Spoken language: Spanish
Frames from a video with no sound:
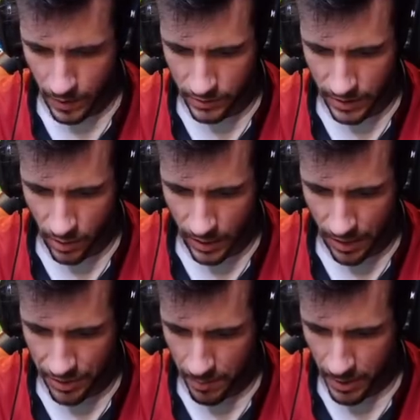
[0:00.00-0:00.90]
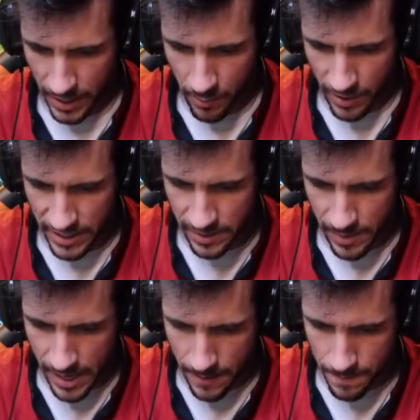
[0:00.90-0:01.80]
Otra congelación por aquí,
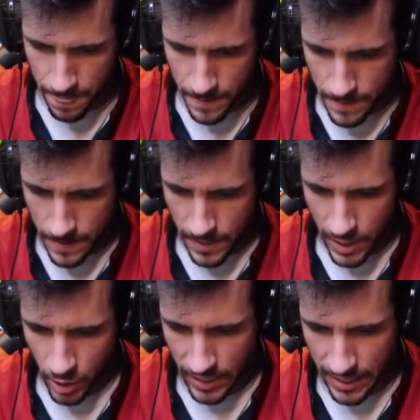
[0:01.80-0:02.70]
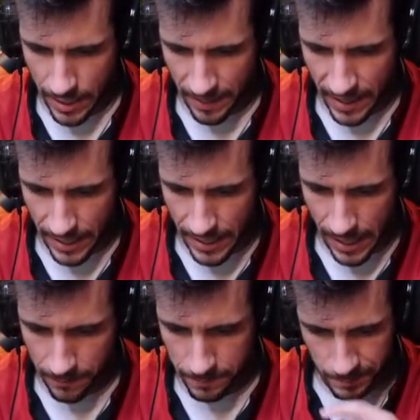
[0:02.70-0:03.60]
buenísima. Y otra aquí para la
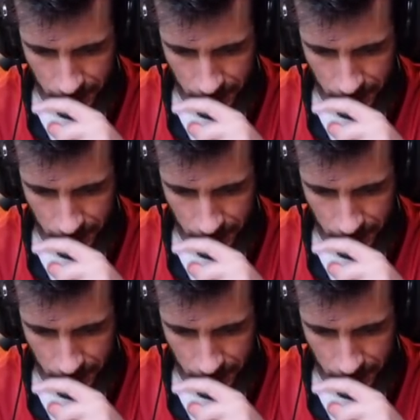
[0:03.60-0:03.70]
reina.